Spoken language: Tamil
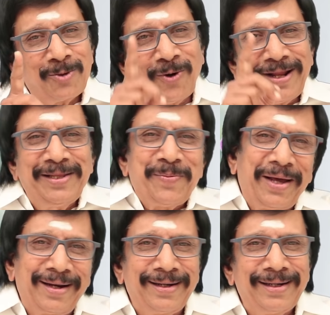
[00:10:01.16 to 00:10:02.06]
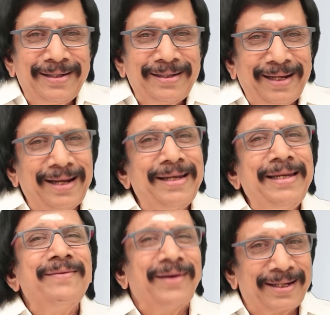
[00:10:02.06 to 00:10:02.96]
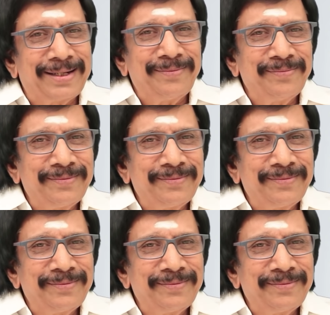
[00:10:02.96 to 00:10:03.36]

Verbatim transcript: தொடர்ந்து பாருங்கள் நன்றி வணக்கம்